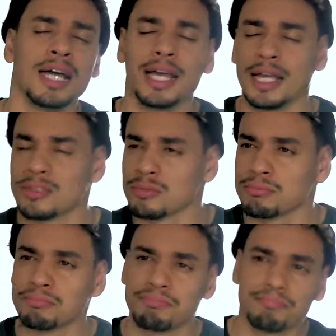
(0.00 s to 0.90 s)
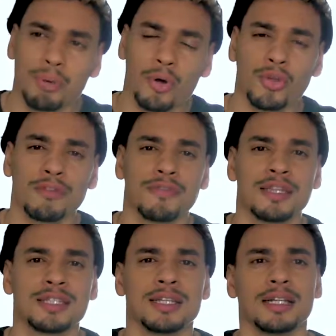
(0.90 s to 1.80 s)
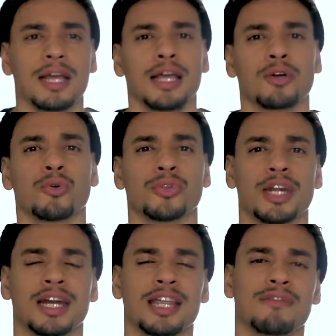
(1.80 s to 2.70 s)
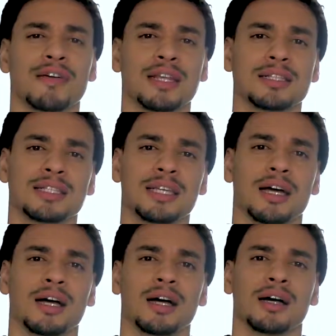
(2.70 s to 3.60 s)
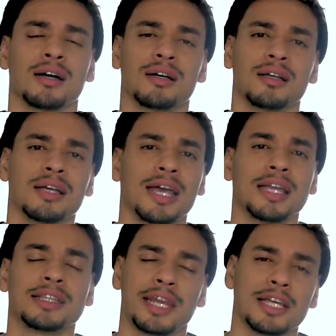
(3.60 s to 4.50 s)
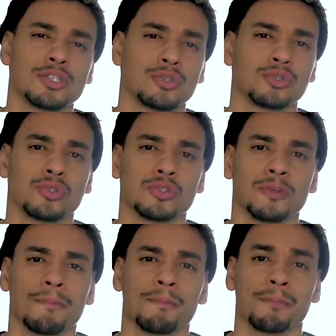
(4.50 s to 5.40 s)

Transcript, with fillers: es un poco difícil encontrar la diferencia entre estos dos.